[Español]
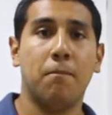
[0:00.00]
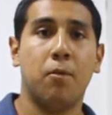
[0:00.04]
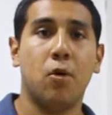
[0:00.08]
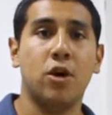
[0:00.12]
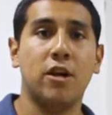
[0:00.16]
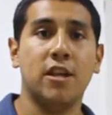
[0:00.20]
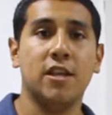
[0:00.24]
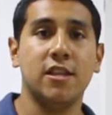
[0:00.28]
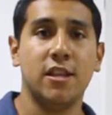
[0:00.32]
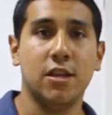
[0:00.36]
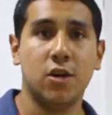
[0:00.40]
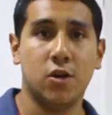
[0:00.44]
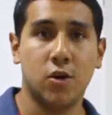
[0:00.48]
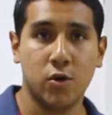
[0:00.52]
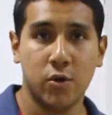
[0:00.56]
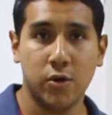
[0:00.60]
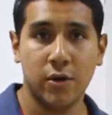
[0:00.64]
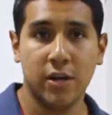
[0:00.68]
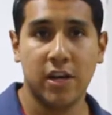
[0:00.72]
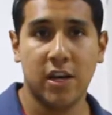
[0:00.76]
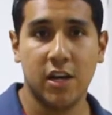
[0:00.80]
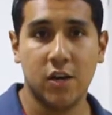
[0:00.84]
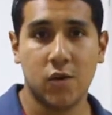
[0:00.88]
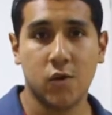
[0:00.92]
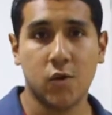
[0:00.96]

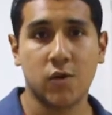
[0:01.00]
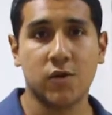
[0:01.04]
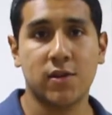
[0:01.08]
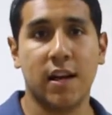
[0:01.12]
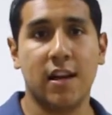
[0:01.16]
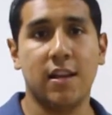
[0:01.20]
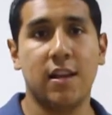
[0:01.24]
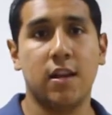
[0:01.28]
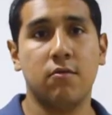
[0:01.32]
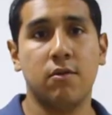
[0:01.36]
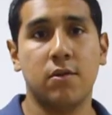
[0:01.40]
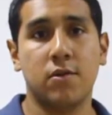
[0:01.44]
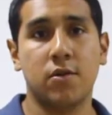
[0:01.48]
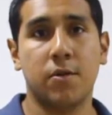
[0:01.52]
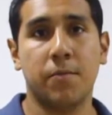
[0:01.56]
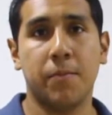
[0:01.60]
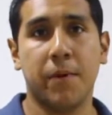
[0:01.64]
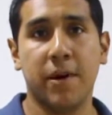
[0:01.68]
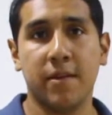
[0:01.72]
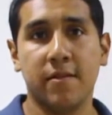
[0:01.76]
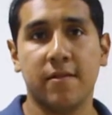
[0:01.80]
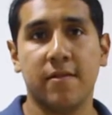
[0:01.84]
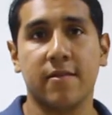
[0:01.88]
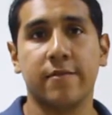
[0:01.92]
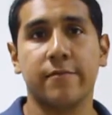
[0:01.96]
político y social de nuestro
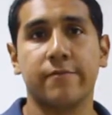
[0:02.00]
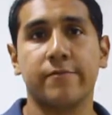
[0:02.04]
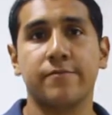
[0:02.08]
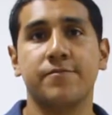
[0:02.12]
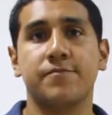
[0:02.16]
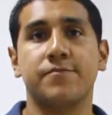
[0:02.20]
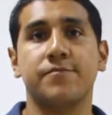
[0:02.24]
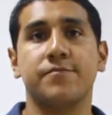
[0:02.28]
país.